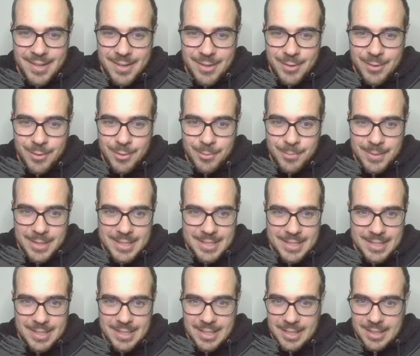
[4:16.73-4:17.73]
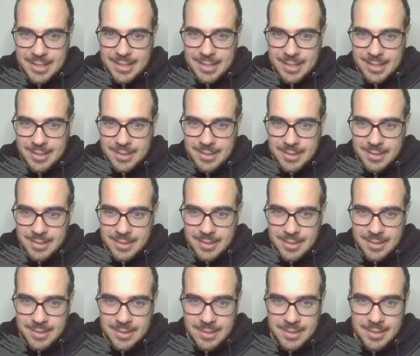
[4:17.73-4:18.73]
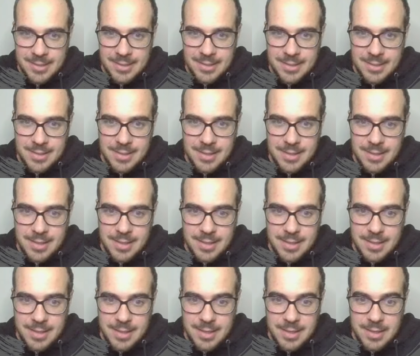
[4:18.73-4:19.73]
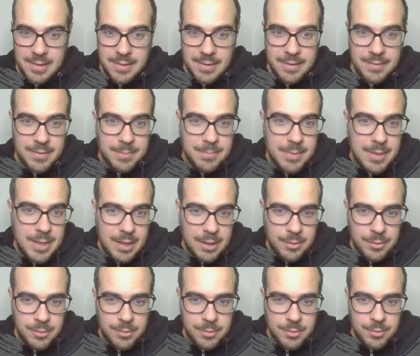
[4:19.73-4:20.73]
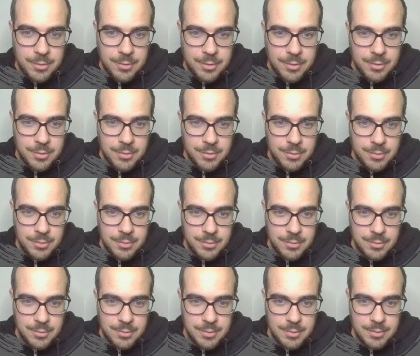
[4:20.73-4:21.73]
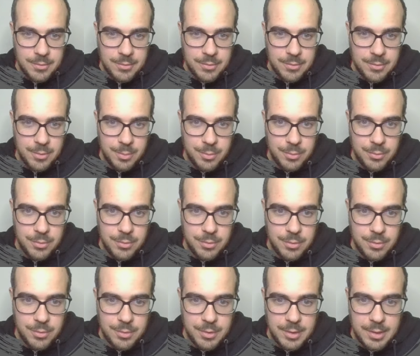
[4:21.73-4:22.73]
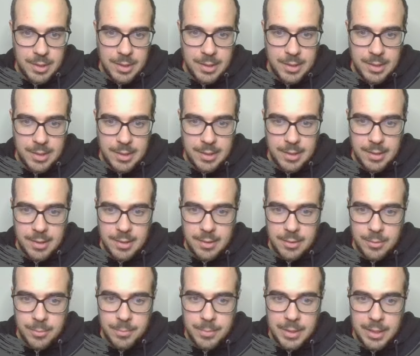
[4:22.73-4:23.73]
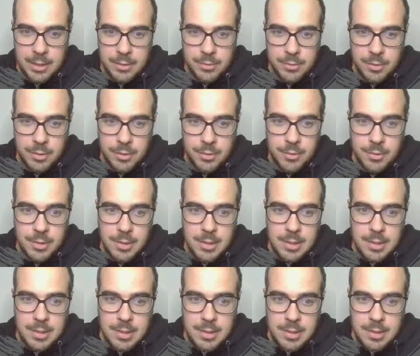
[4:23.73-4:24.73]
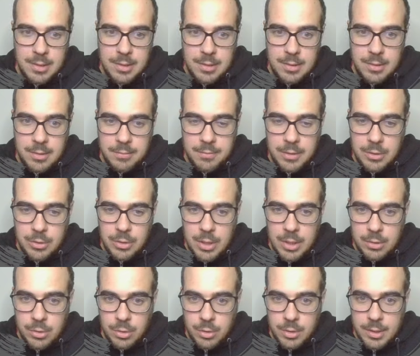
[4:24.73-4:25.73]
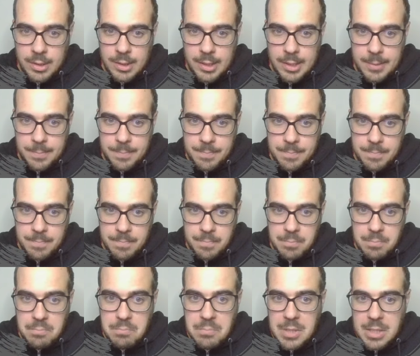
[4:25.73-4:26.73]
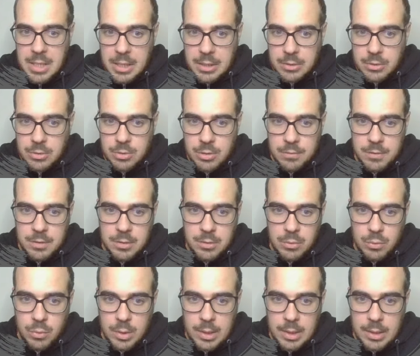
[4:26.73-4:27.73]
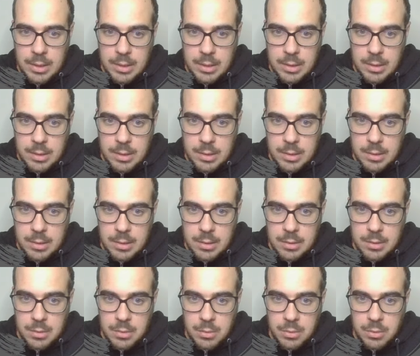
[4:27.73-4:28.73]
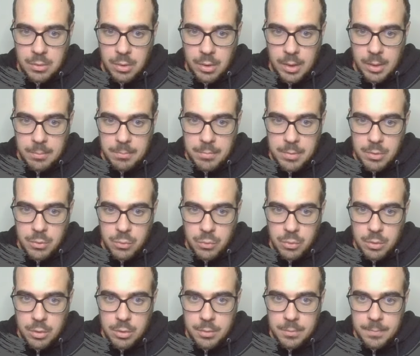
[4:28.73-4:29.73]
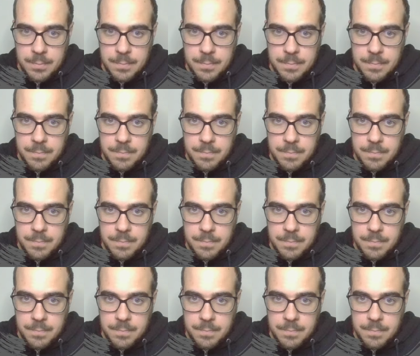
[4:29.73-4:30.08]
No pasa nada. E vabbè, a Rocco Corto. A questo punto direi che è obbligatorio. Difendo la torre, minaccio eventuali torre B1,